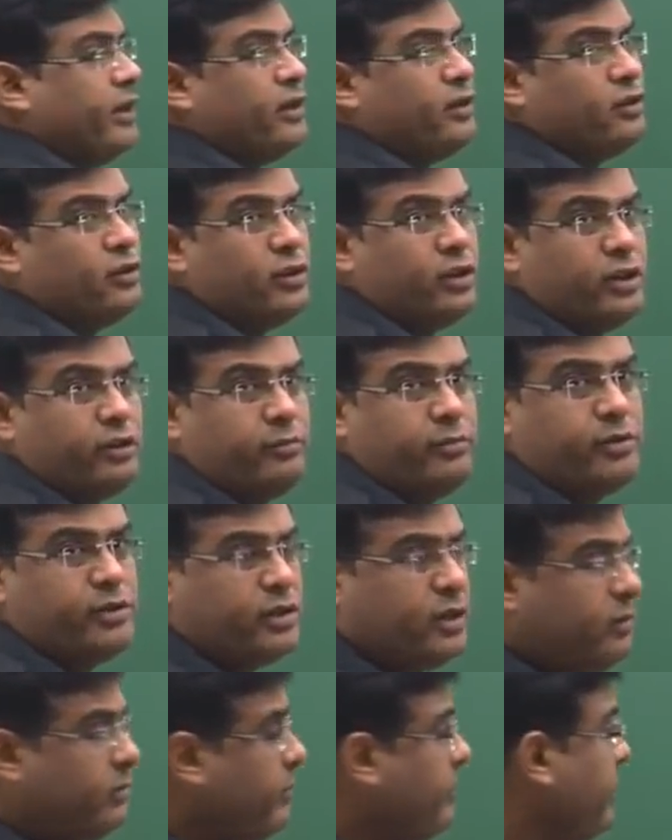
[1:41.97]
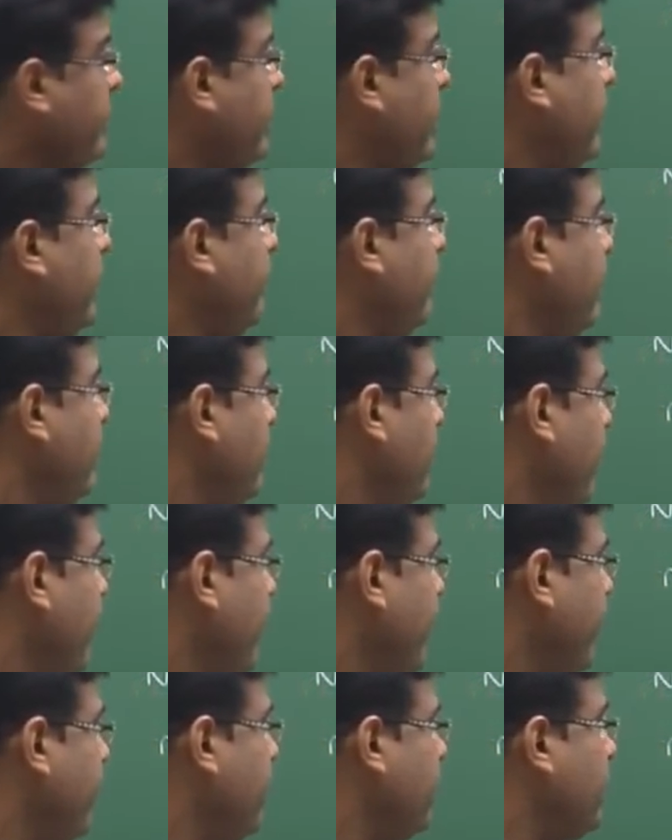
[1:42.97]
का कंट्रीब्यूशन हमें पता है वन बाई
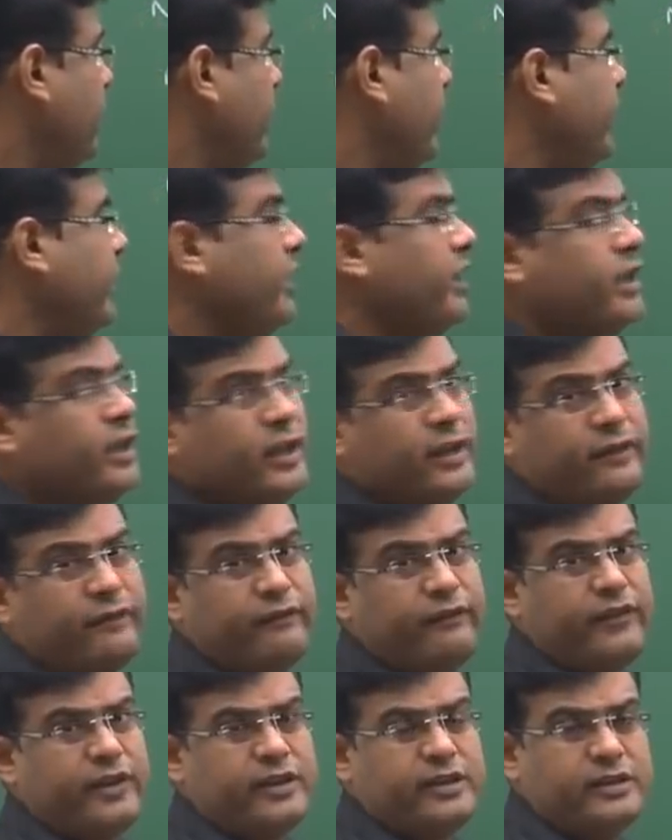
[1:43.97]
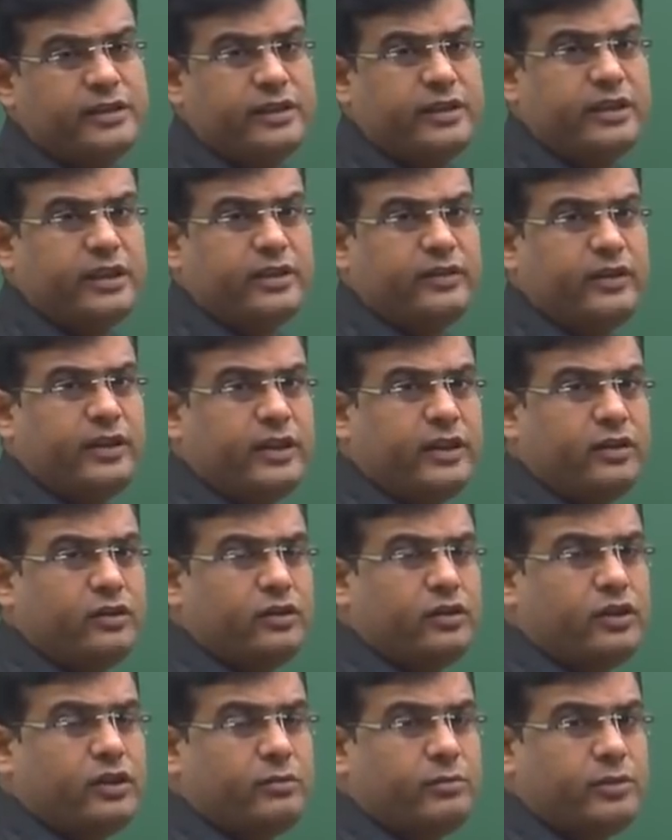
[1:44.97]
एट होता है फेस सेंटर वाले का
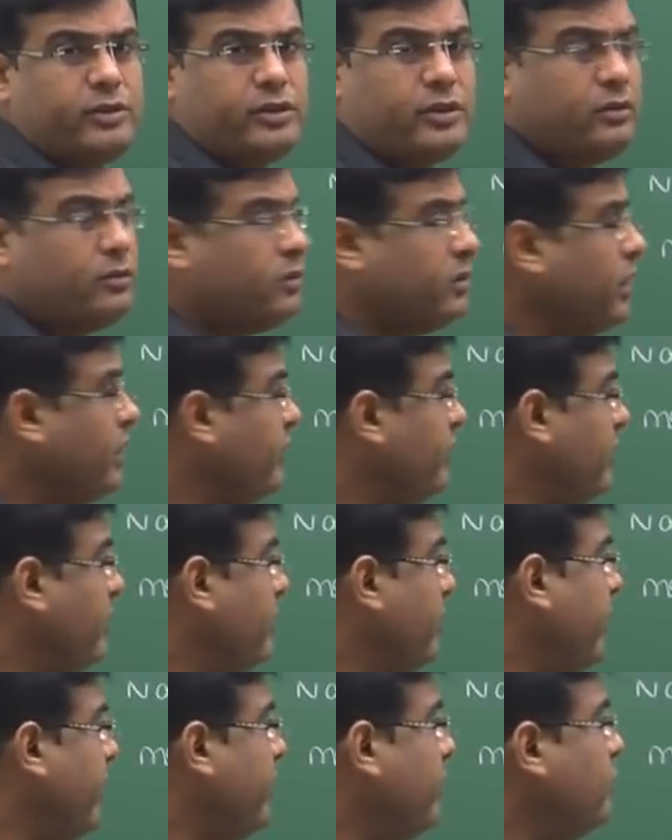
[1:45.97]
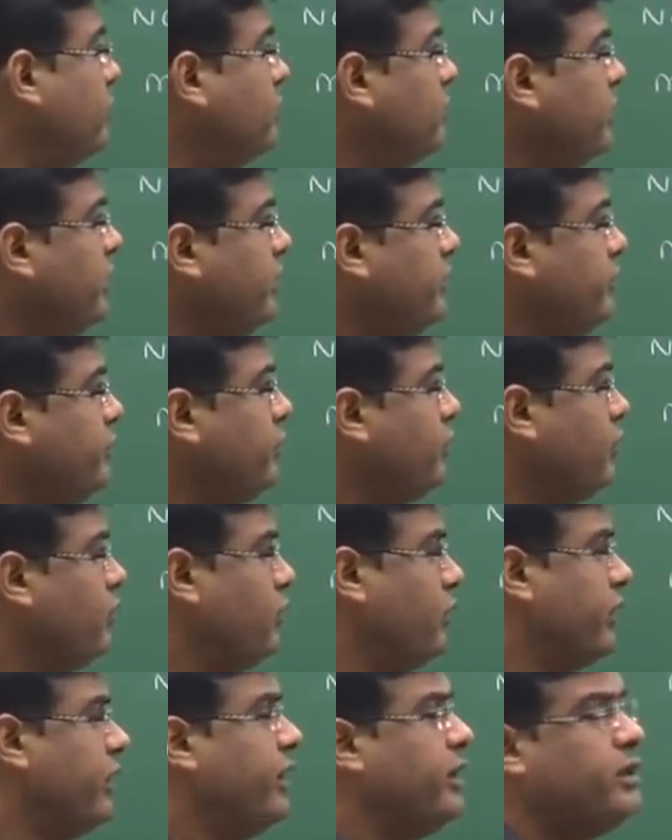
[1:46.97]
कंट्रीब्यूशन होता है वन बाय टू तो ये फोर
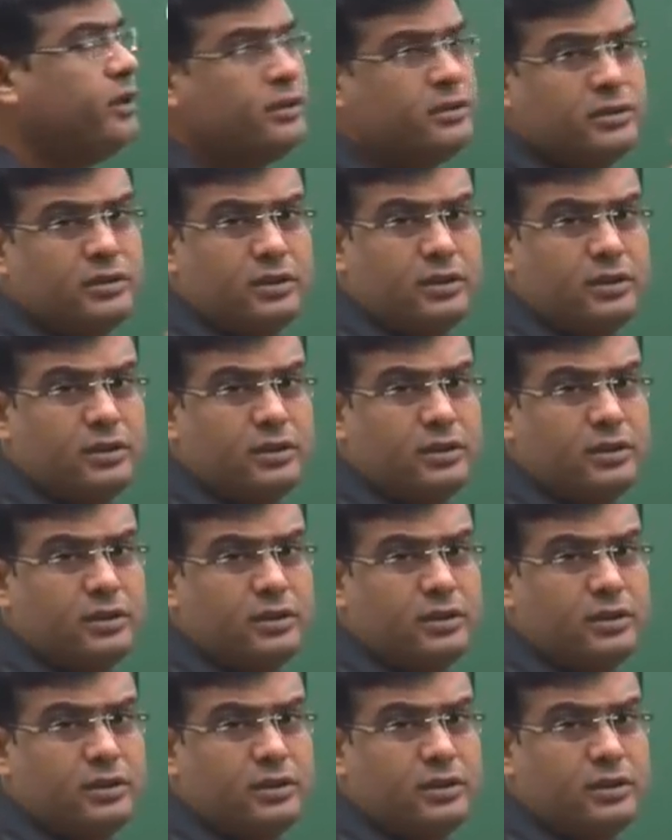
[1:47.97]
हो गया है ना